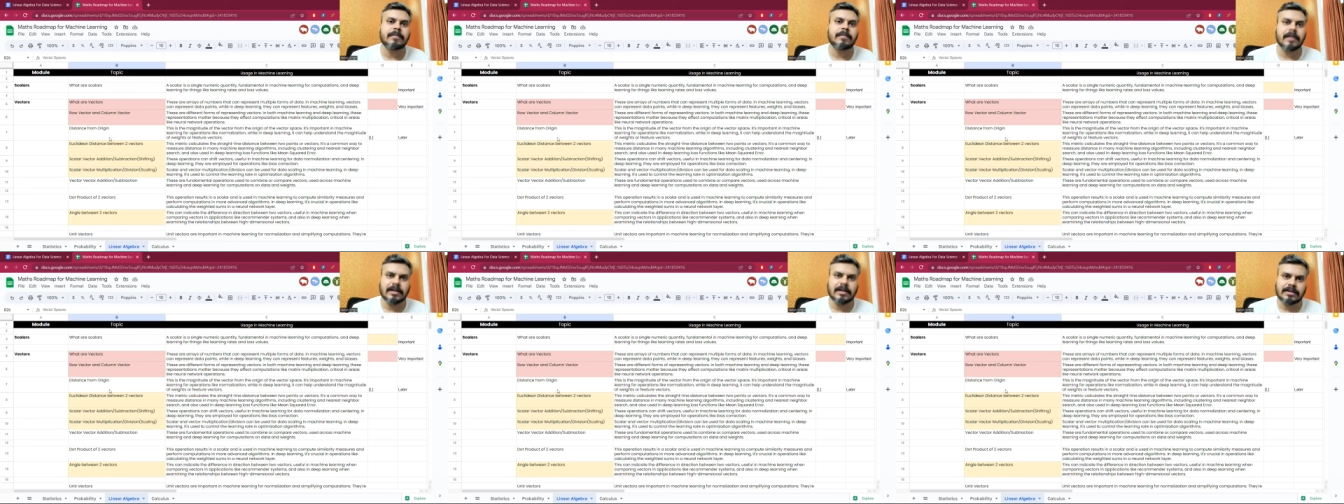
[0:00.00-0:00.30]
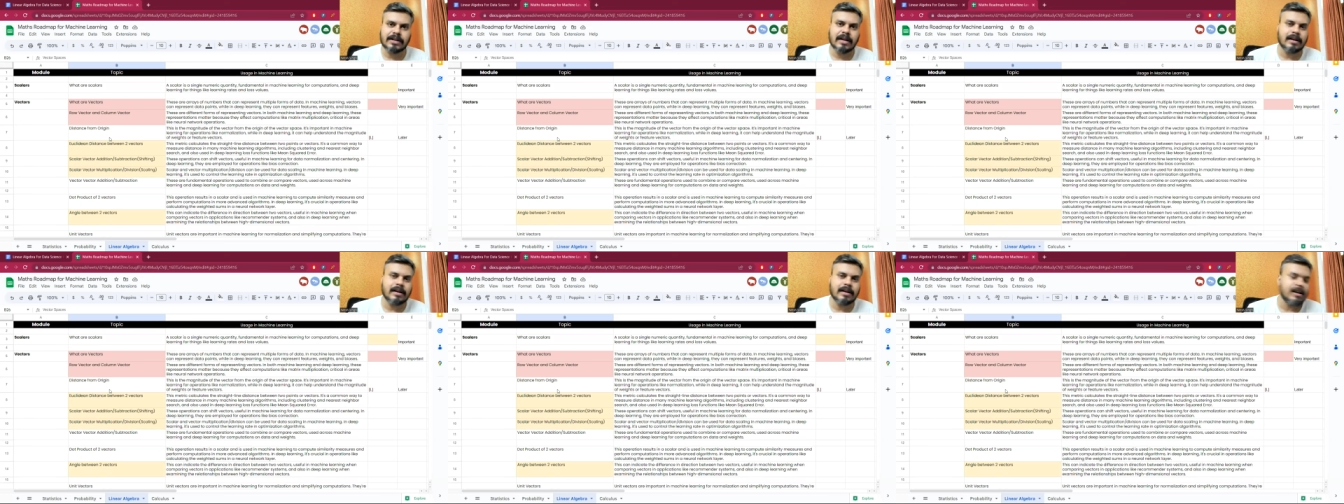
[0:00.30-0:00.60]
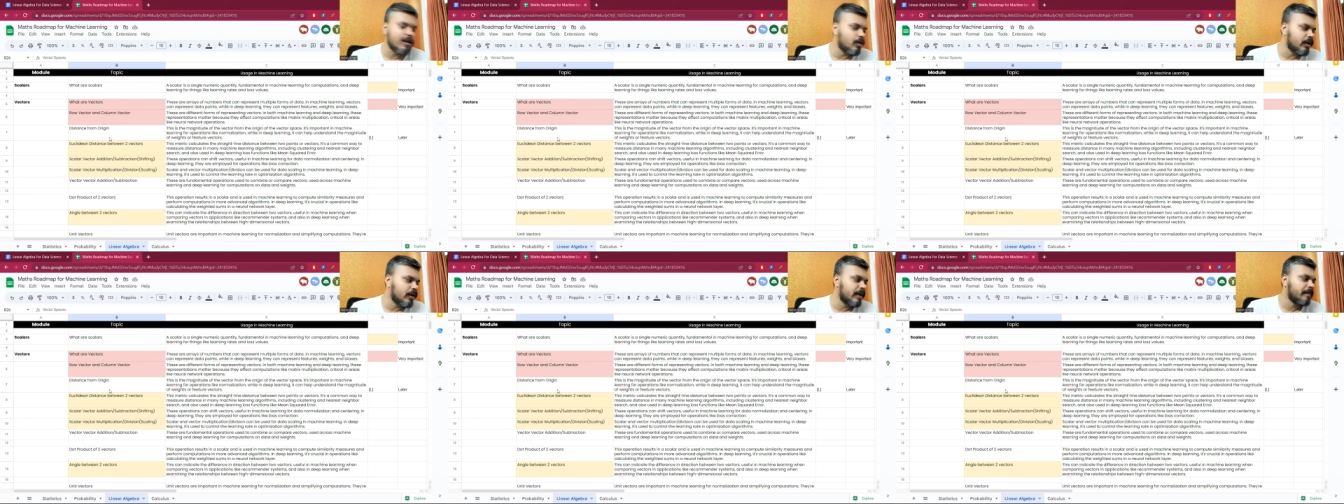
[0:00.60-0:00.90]
से परेशान
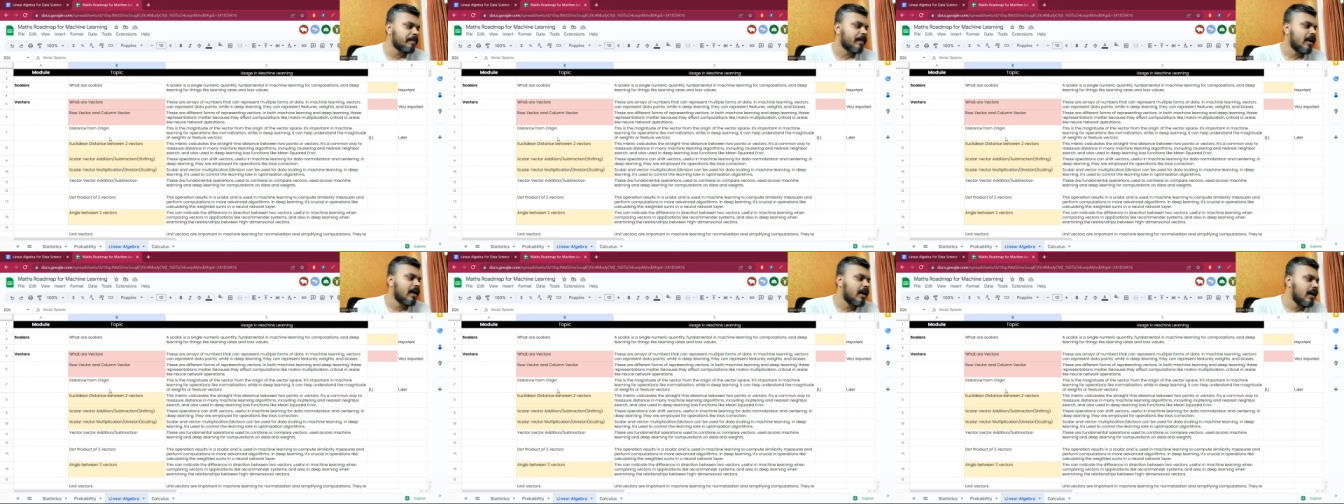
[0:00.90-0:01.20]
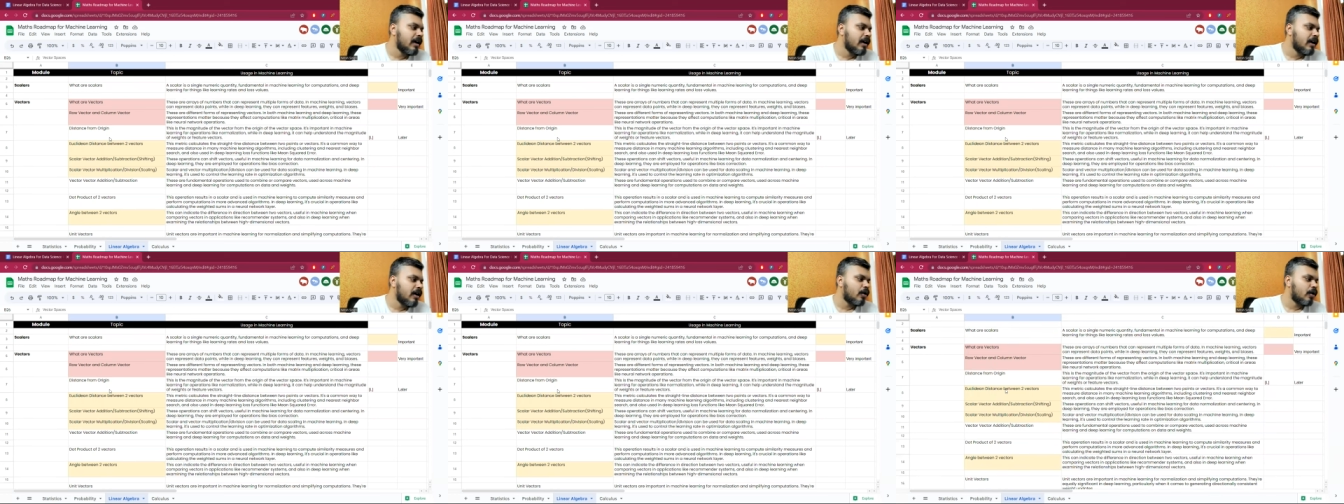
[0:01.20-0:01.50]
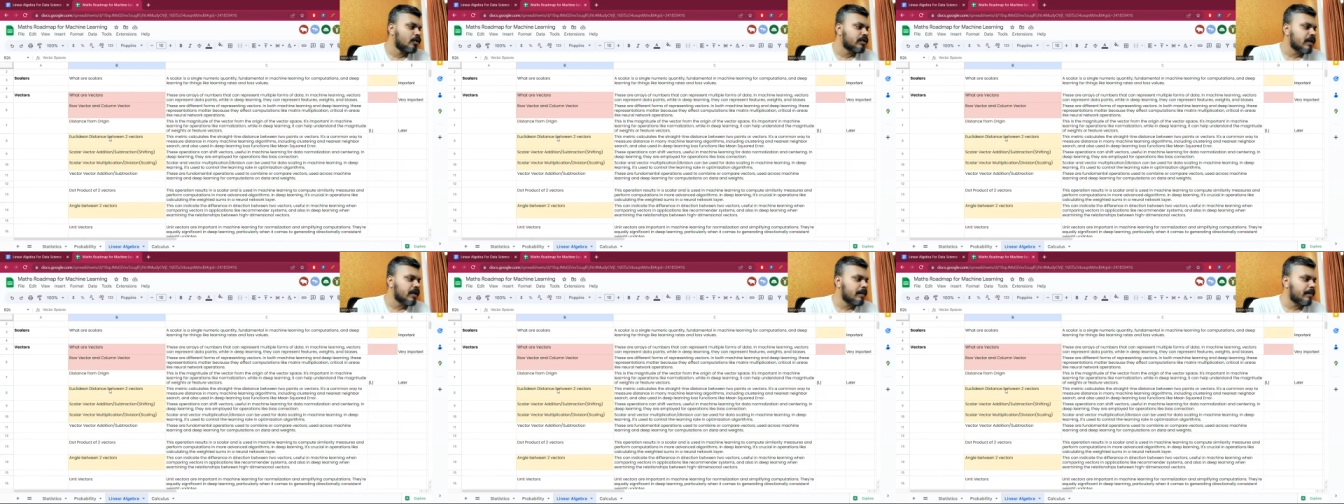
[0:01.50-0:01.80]
नहीं होगे
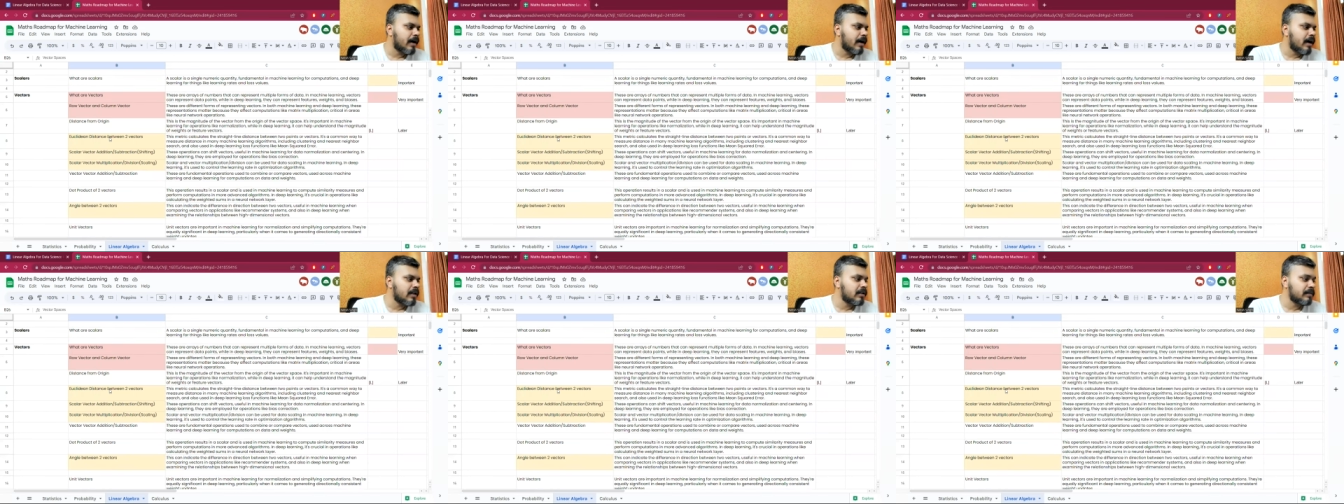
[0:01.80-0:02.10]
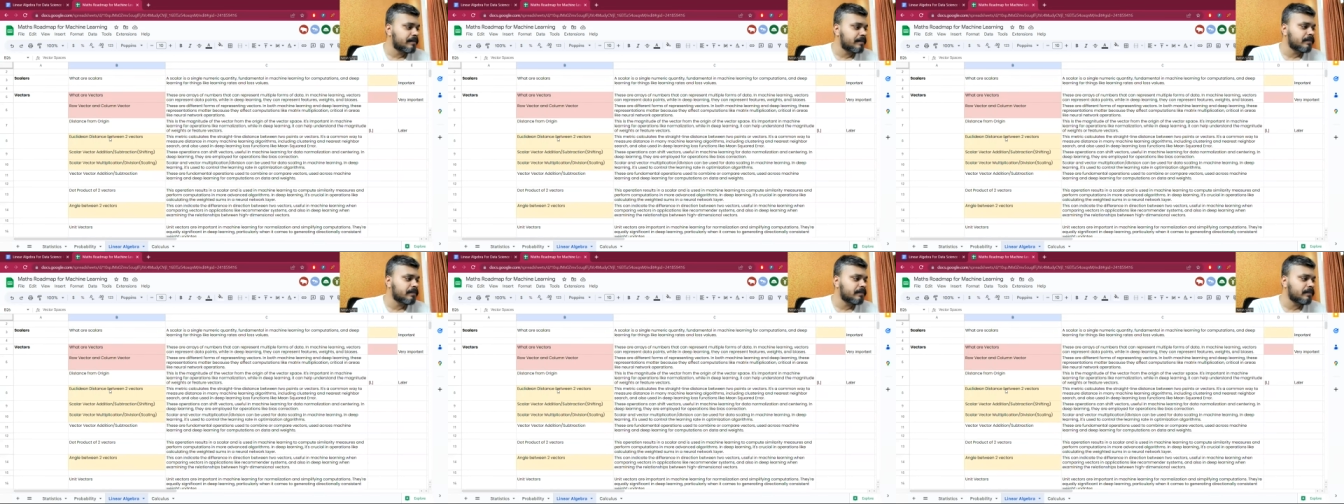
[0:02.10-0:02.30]
उसके बाद